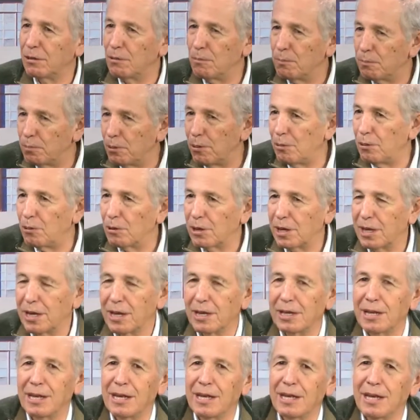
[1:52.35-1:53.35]
un pueblo
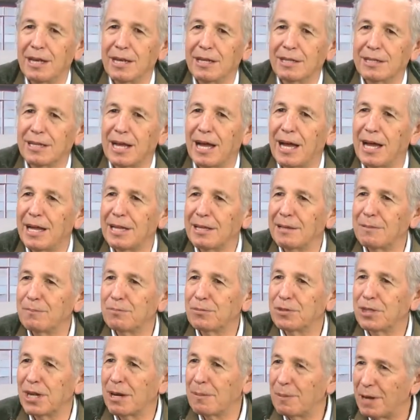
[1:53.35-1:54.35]
que está
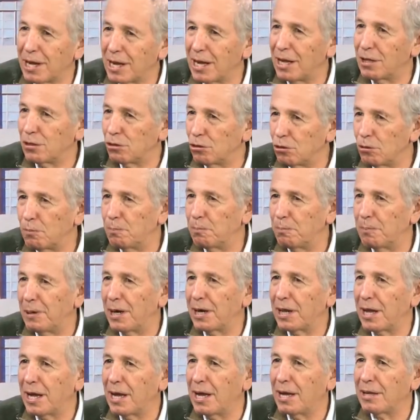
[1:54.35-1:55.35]
trabajando
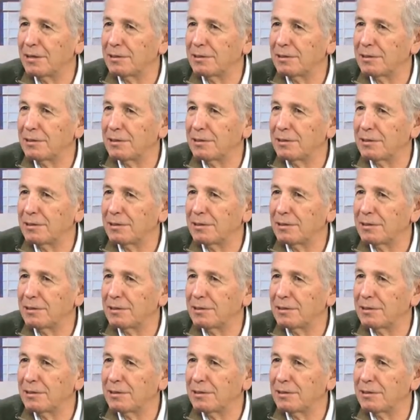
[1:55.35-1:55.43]
para